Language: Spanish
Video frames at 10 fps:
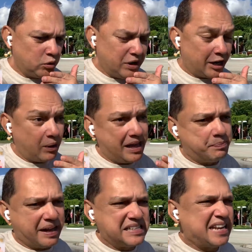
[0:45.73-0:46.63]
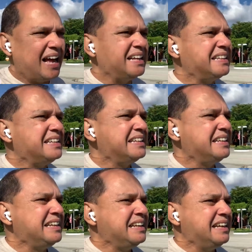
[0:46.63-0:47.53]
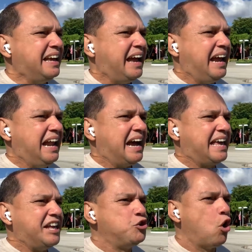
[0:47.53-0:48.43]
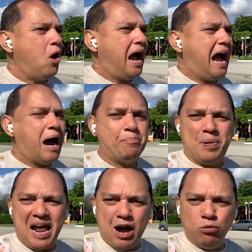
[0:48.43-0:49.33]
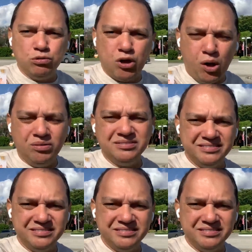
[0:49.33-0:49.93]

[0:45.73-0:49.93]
Una rueda de prensa en la que yo aplaudo